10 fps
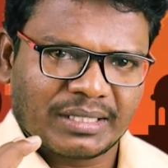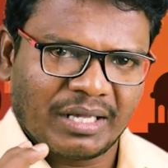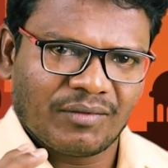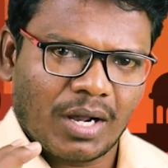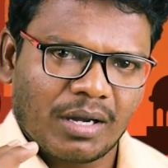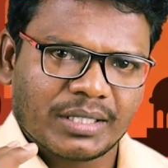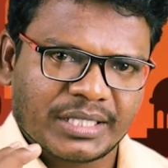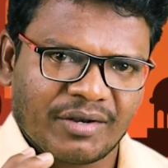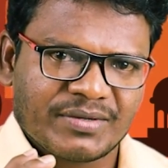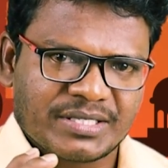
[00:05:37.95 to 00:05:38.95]
தலைவராக
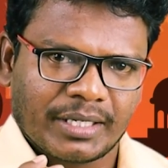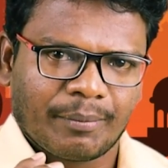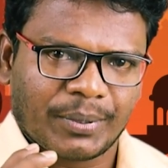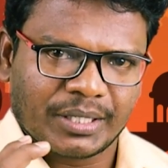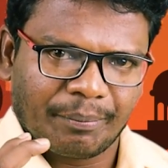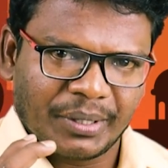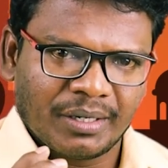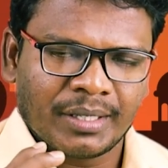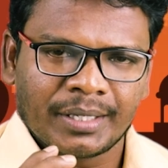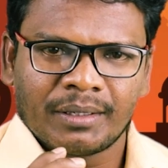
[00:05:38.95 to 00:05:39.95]
தேர்வு செய்யப்பட்ட
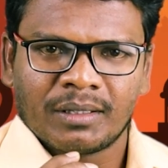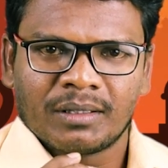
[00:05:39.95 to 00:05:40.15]
பின்னர்